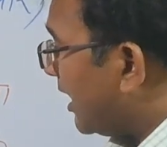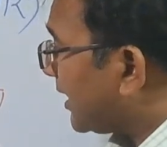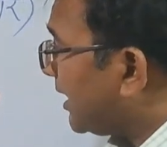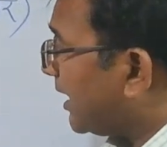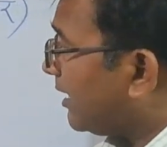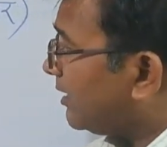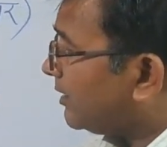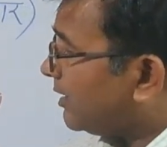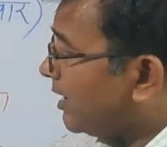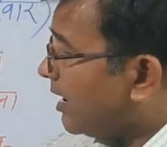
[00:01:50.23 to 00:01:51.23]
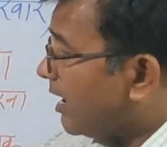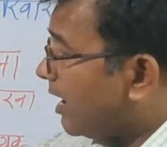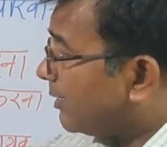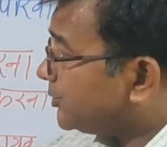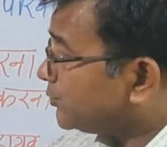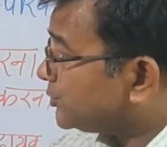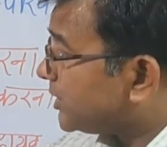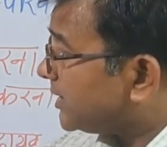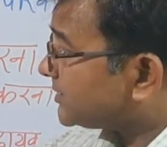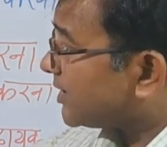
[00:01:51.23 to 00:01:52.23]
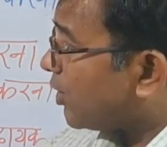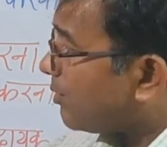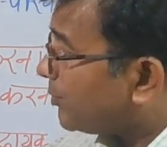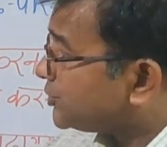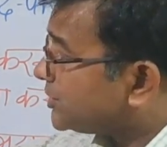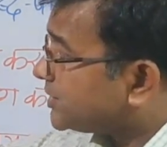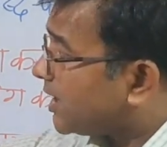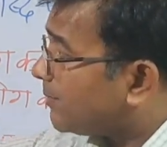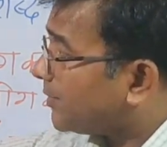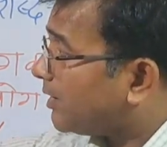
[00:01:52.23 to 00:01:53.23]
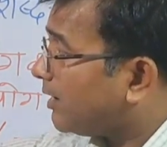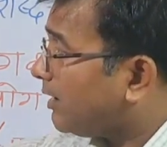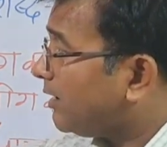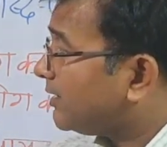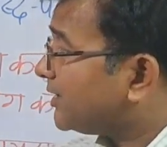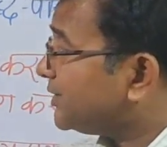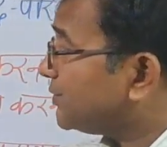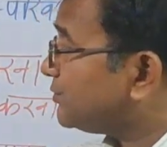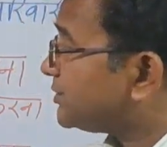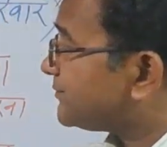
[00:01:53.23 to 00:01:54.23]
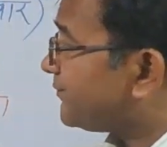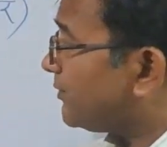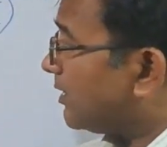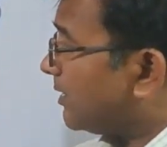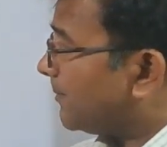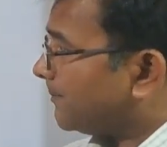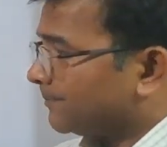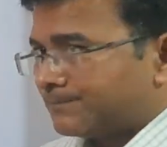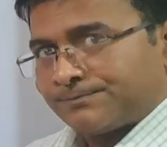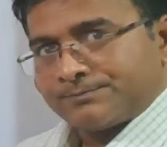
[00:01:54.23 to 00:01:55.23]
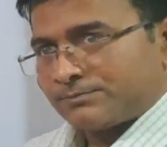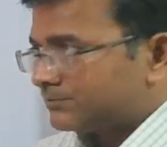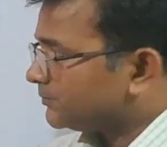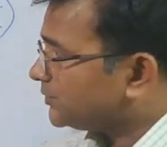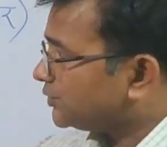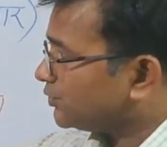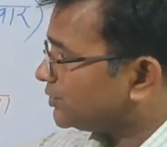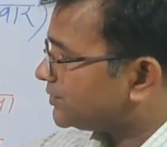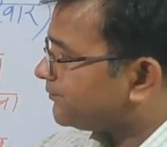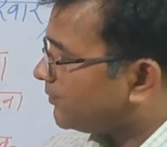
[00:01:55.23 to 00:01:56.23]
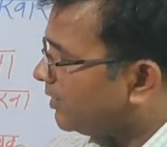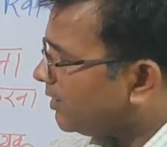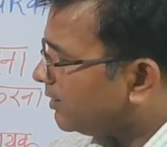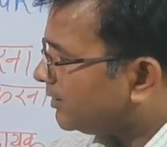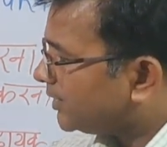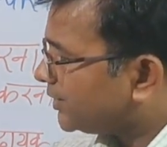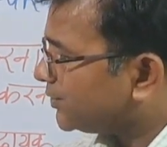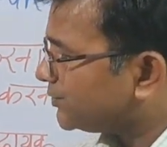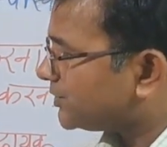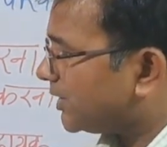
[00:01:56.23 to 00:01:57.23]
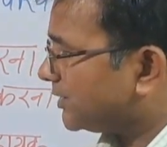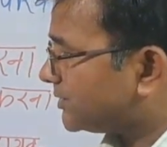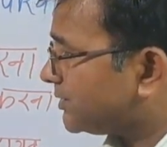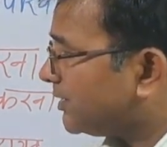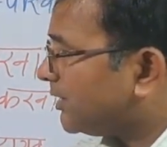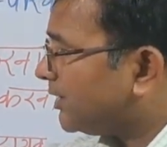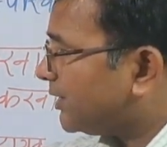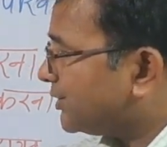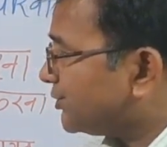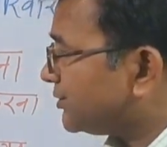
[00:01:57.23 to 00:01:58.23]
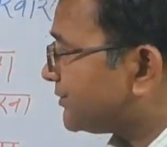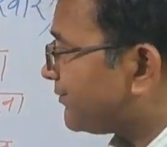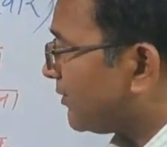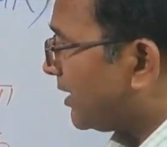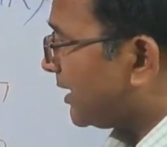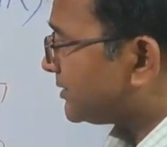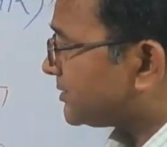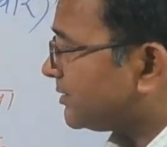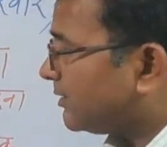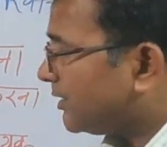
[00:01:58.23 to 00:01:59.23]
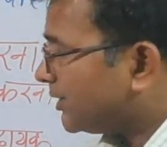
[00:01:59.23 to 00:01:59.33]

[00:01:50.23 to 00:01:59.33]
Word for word: आगे है अब यूजलेस का ऑपोजिट यहां पर है यूजफुल यूजफुल यूजलेस यूजफुलनेस